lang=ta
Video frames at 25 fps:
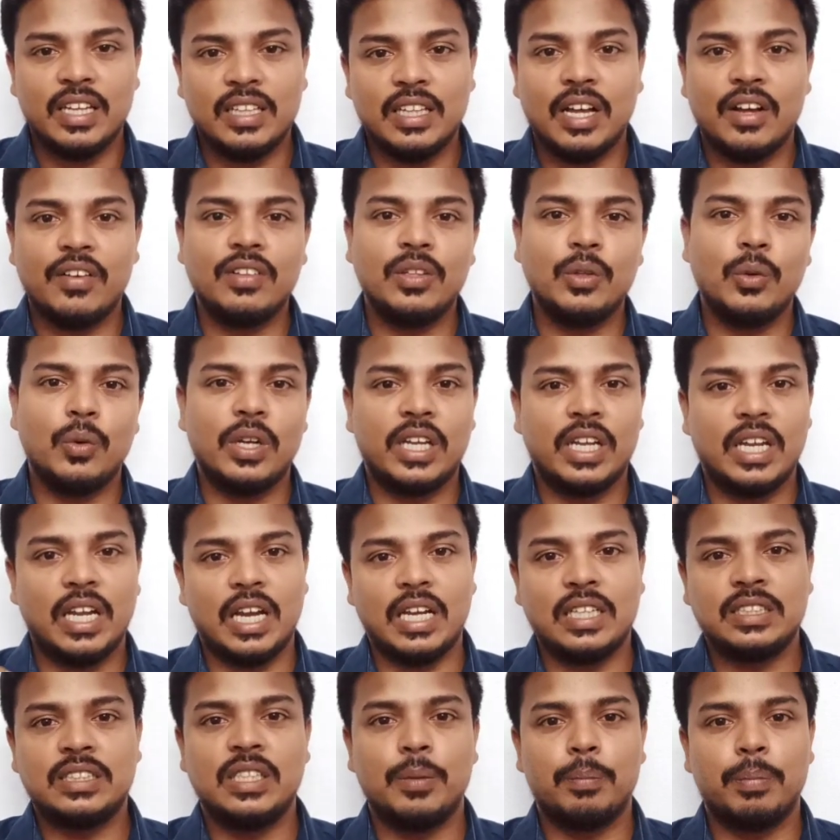ஏதாவது ஒரு
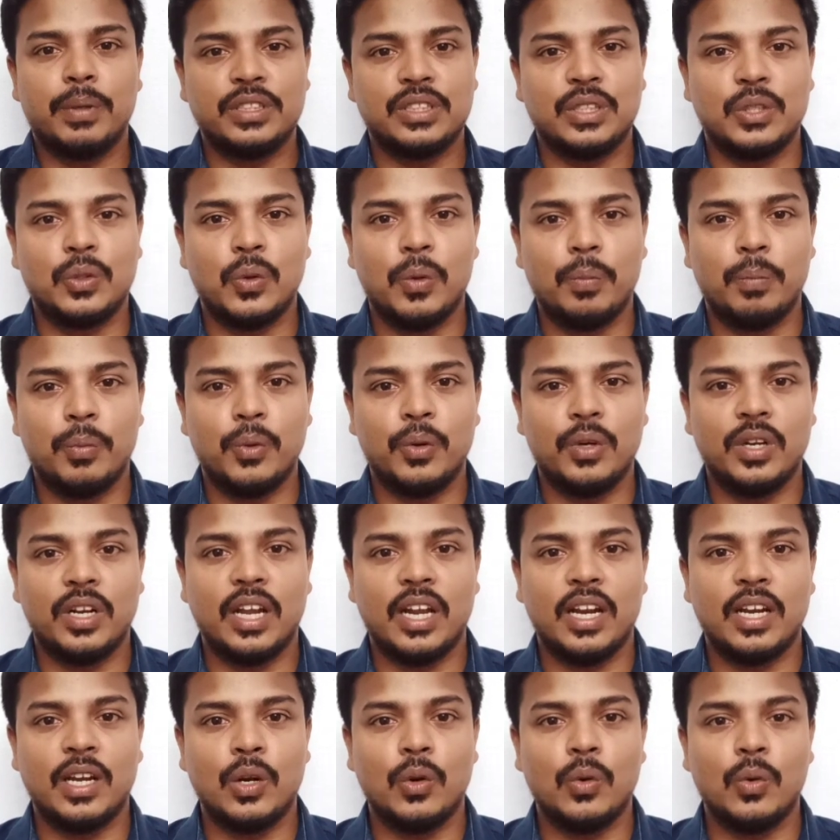கேஷ் டெபாசிட் கூட
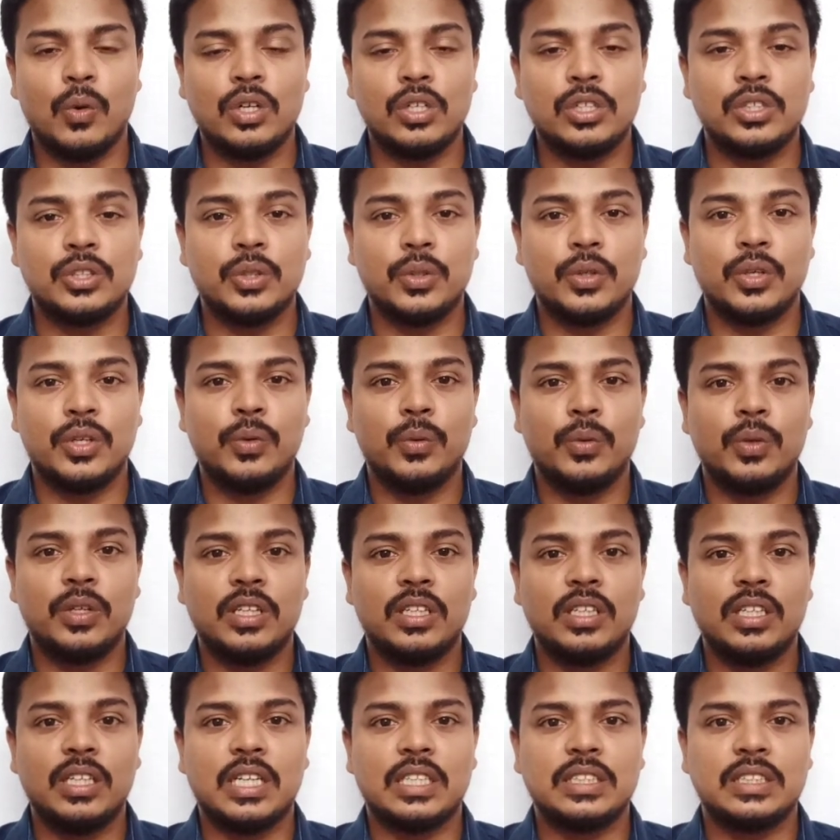போட்டுருங்க ஏன்னா லோக்கல் ஷூரிட்டி
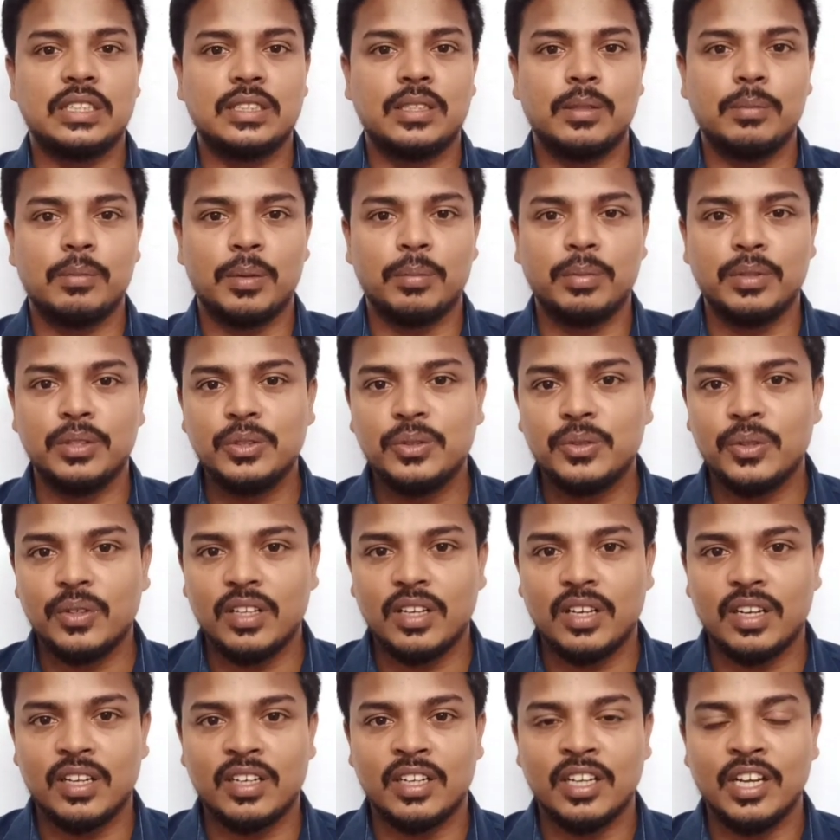கொடுக்கறது கஷ்டம் அப்படின்னு
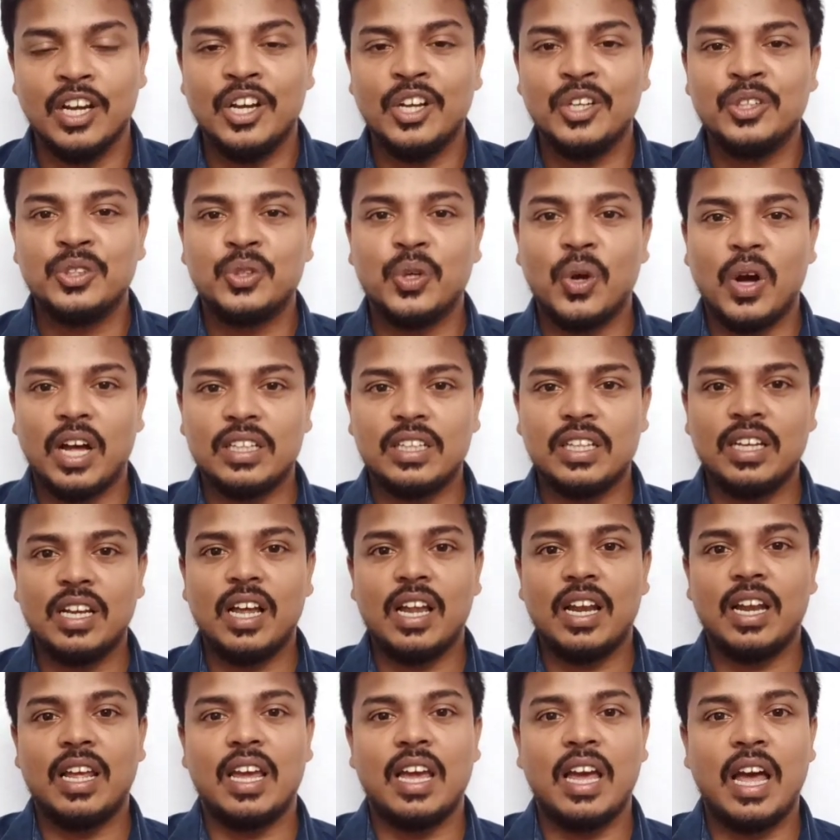சொல்லிடுறாரு ஸோ
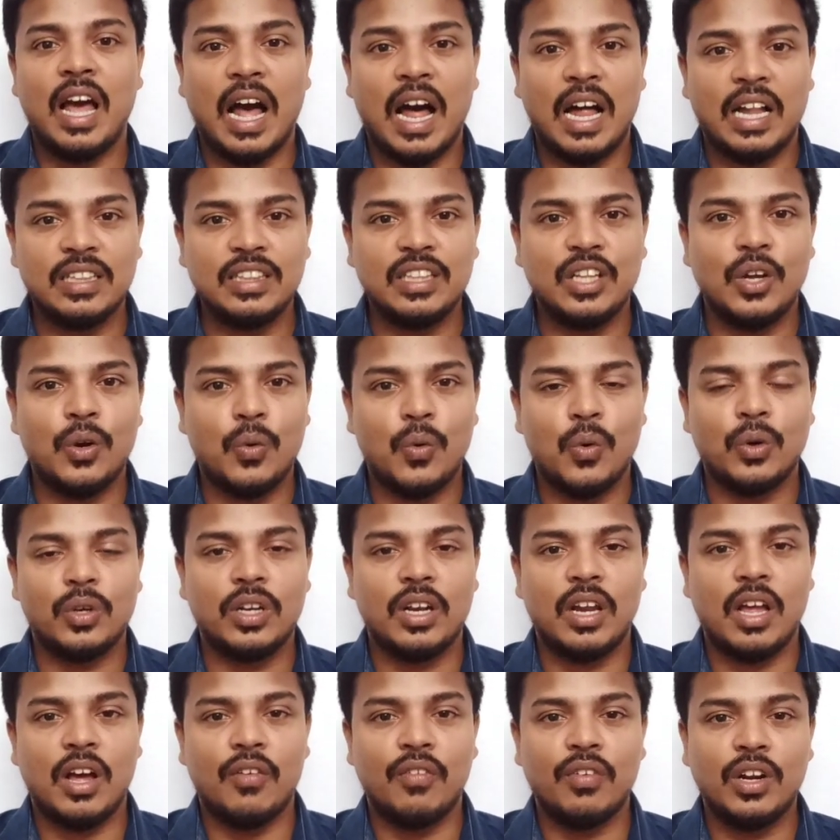அதனால் அந்த
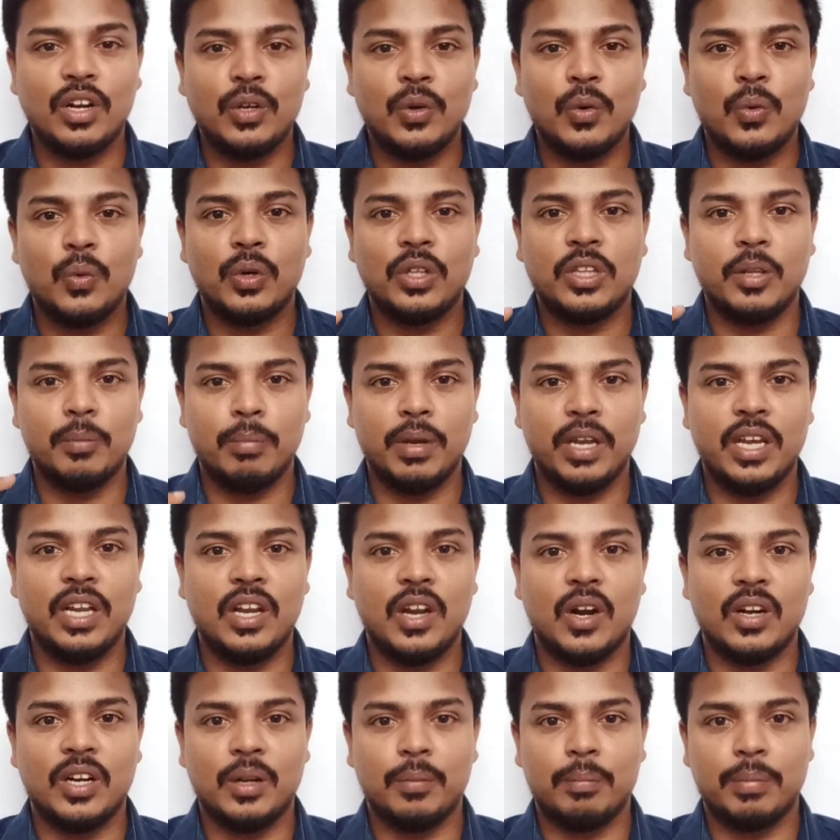கோர்ட்டில் அவங்களுக்கு கொடுத்த
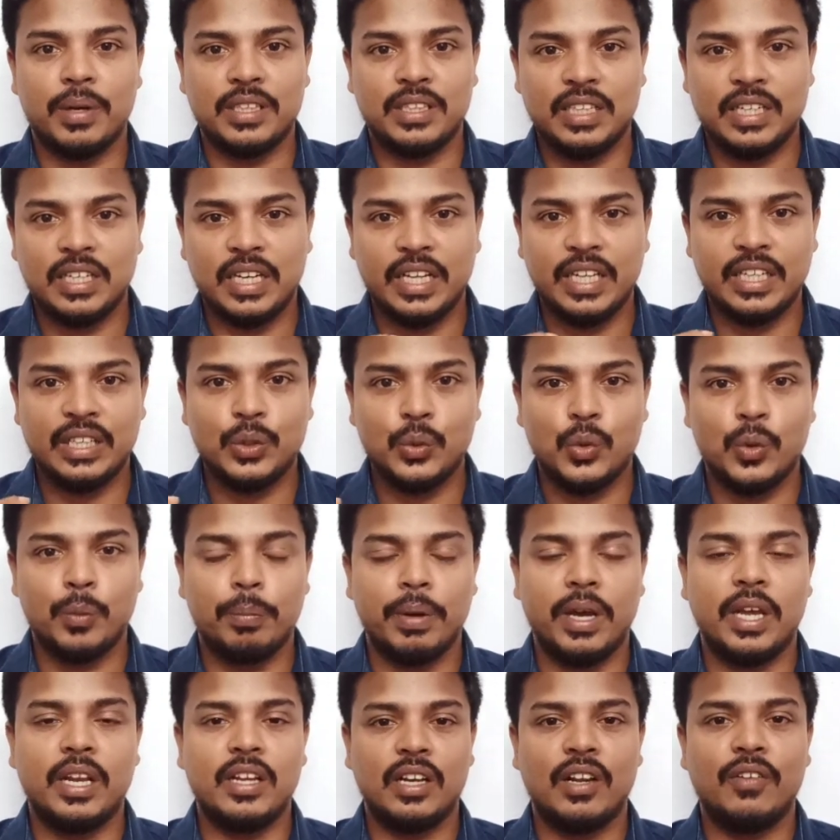பெயில் ஆர்டரை பார்த்தீங்கன்னா இந்த ஒரு
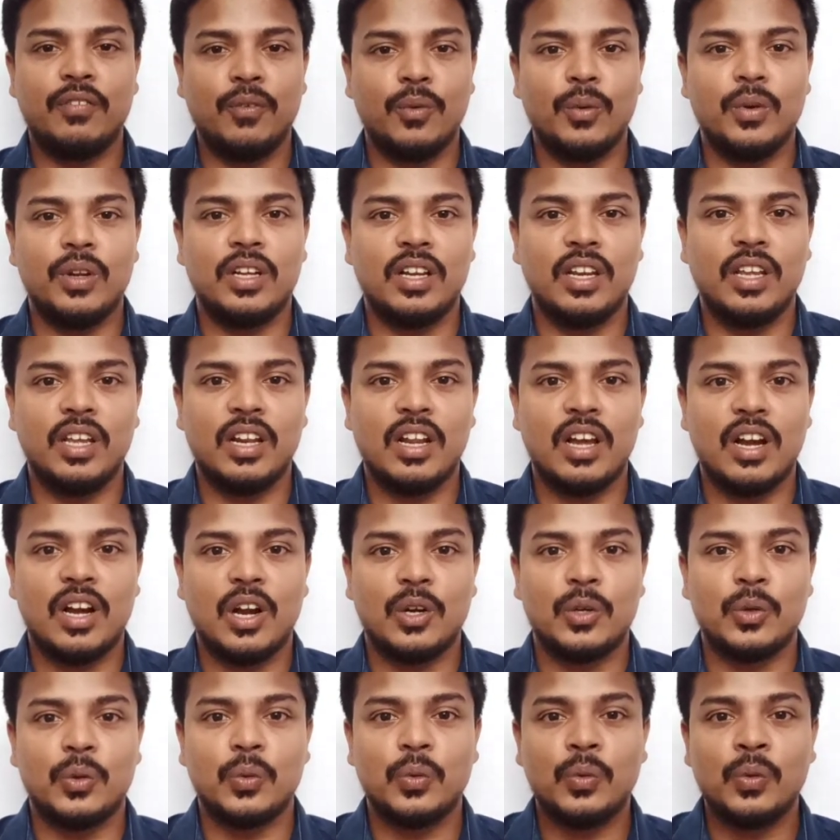பேராகிராஃப் உங்களுக்கு கிளியராக
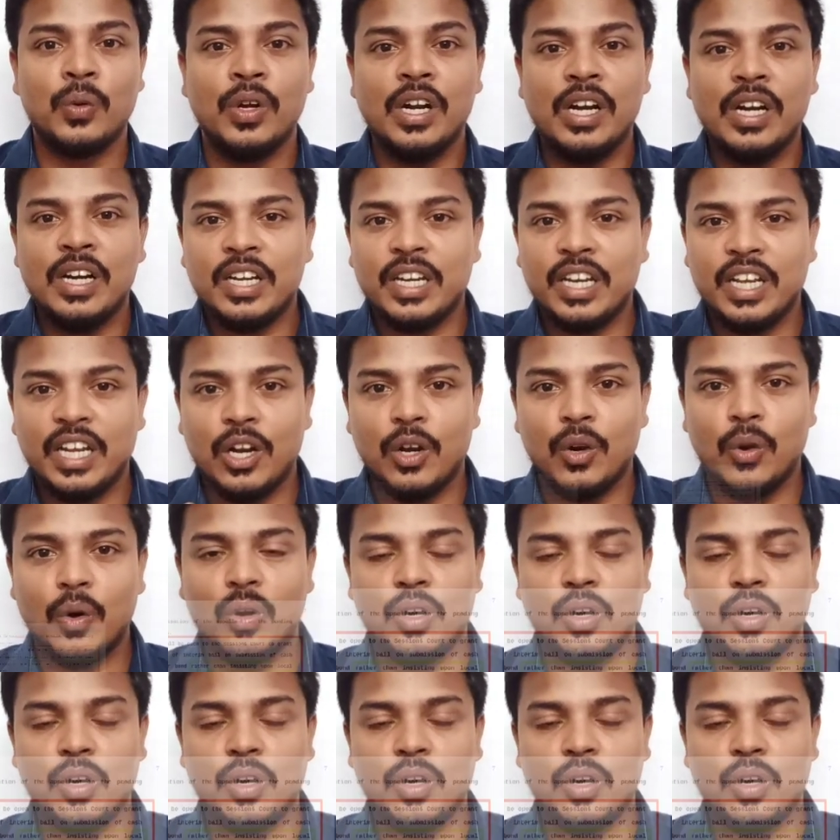காட்டும் நீங்கள்